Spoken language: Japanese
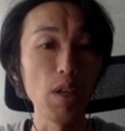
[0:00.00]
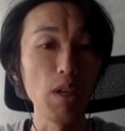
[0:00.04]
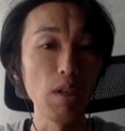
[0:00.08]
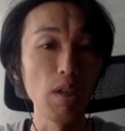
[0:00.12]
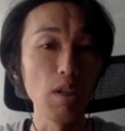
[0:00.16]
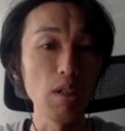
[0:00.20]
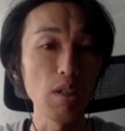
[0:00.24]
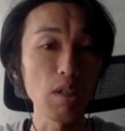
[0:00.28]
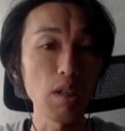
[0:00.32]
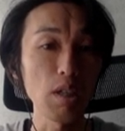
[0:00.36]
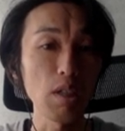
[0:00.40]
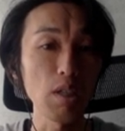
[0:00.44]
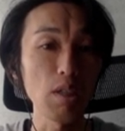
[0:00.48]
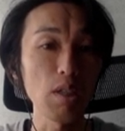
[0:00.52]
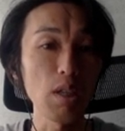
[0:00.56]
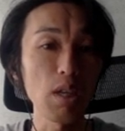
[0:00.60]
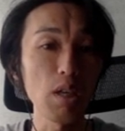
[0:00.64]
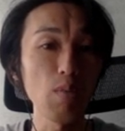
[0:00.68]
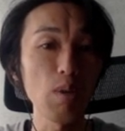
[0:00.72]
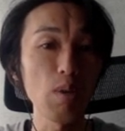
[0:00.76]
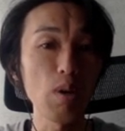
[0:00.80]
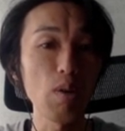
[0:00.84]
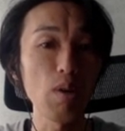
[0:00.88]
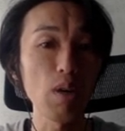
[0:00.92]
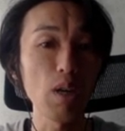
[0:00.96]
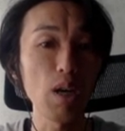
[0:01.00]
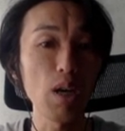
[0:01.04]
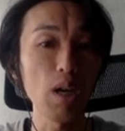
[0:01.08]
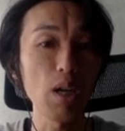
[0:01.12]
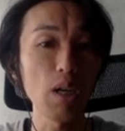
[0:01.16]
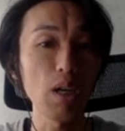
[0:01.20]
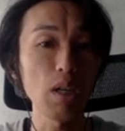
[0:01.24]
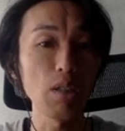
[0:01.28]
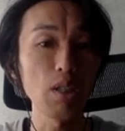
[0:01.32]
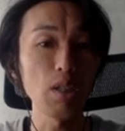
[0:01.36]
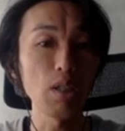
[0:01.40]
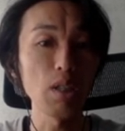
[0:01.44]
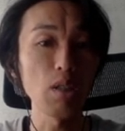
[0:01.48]
しかしザルマーは
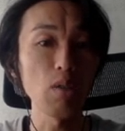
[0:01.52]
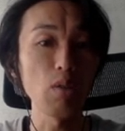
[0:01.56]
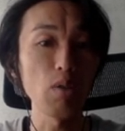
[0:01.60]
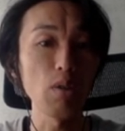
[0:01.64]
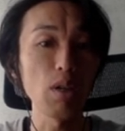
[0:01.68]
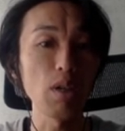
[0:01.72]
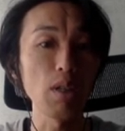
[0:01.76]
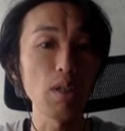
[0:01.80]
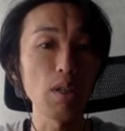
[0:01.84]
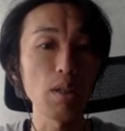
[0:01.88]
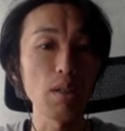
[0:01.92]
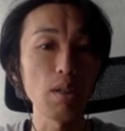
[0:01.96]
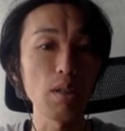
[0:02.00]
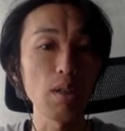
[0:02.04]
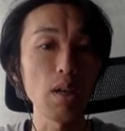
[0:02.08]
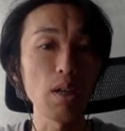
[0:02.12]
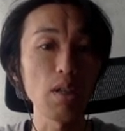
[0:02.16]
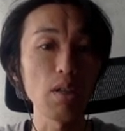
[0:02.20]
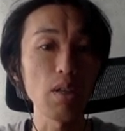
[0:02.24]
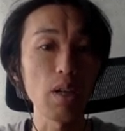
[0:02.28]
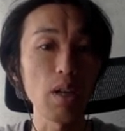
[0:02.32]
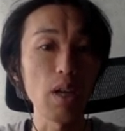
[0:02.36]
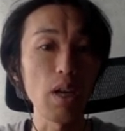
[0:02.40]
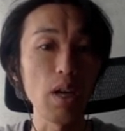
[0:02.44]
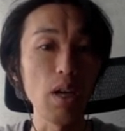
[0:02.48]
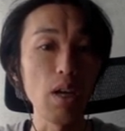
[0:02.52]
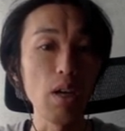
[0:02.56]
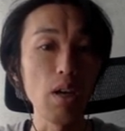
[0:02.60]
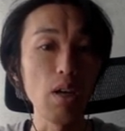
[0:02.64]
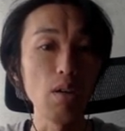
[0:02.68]
カーカ自身の手で殺害され